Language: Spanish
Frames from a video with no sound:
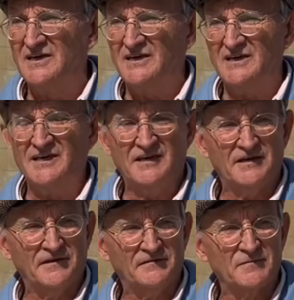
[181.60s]

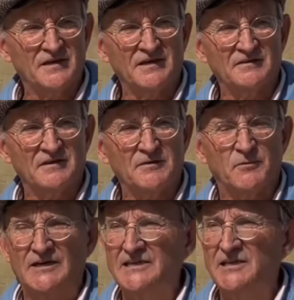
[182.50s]
y,
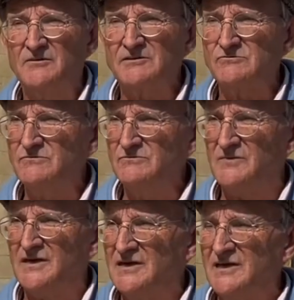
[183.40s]
político es
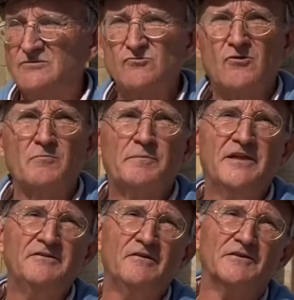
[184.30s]
un, es un
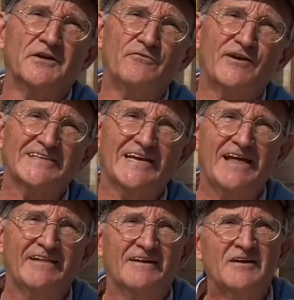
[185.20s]
compendio donde no falta
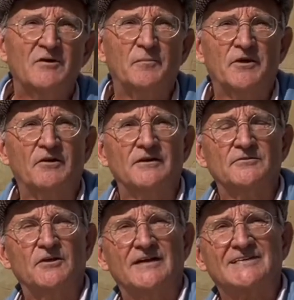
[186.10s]
nada, pero eh,
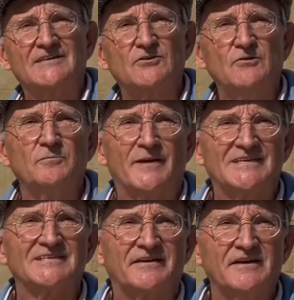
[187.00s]
donde está todo
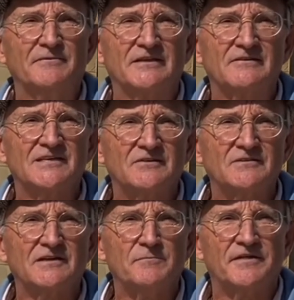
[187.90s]
patas arriba. Entonces
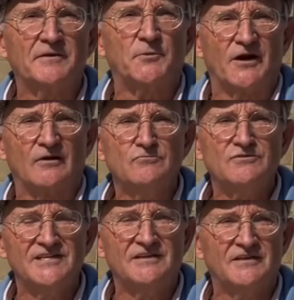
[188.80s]
tenemos que empezar por algún
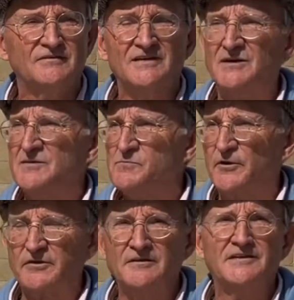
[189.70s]
sitio
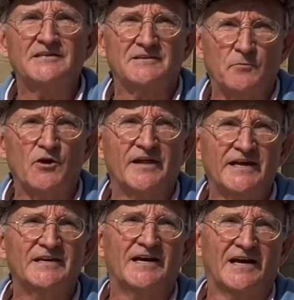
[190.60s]
por donde se
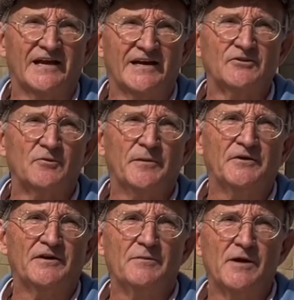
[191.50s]
pueda ir aclarando el
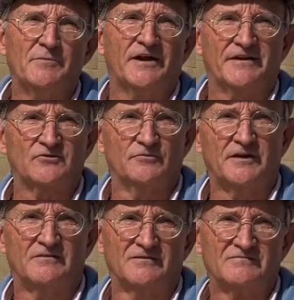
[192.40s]
panorama para resolverlo.